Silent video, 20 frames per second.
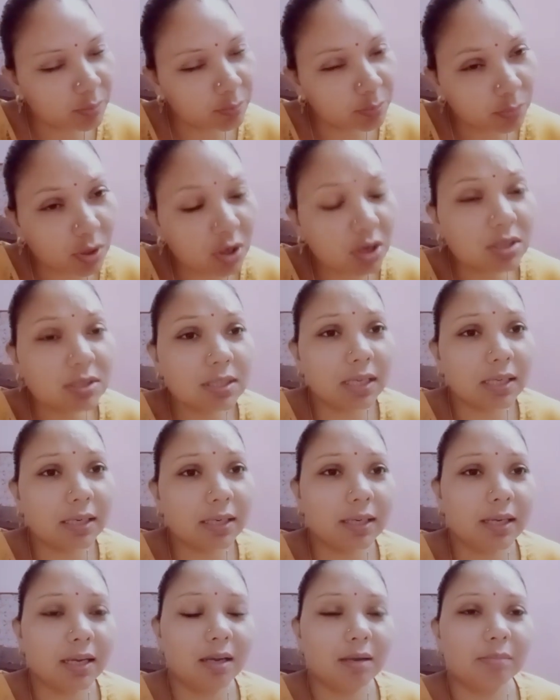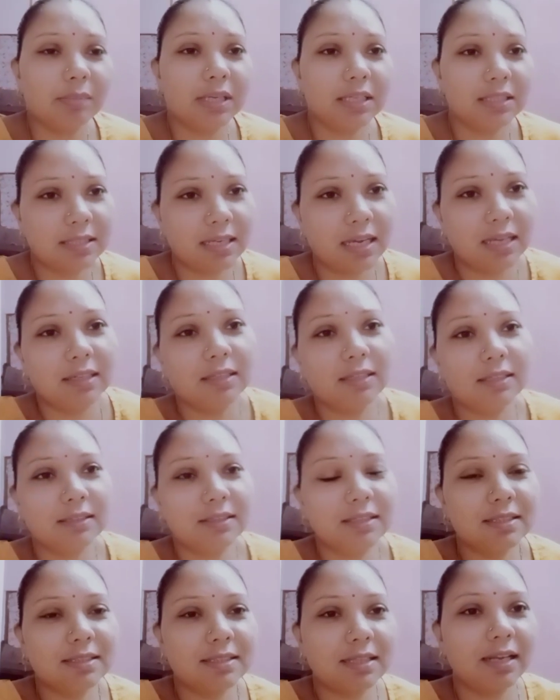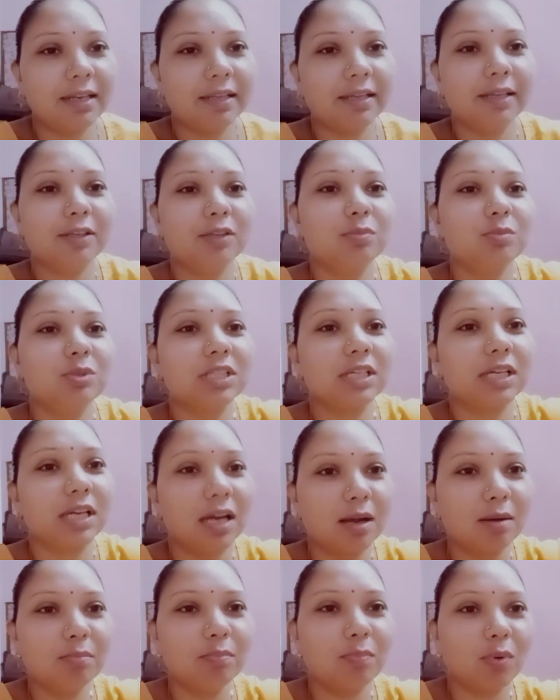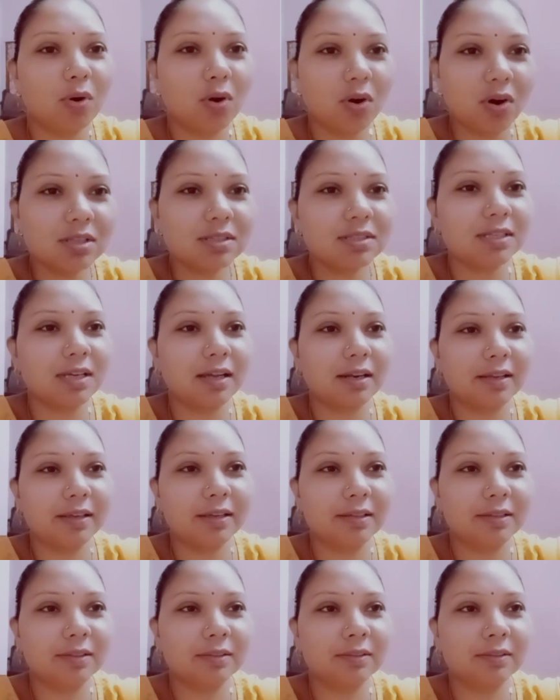बहुत सारा काम है चैनल इतने सारे हैं कि मुझे काम बहुत सारे हैं